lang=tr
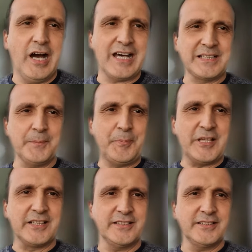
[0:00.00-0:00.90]
Arka
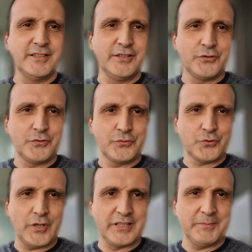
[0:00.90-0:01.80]
planı
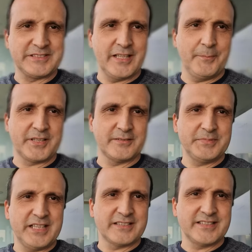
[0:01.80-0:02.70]
şu anda mesela bakın
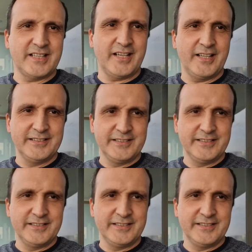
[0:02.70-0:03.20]
biraz daha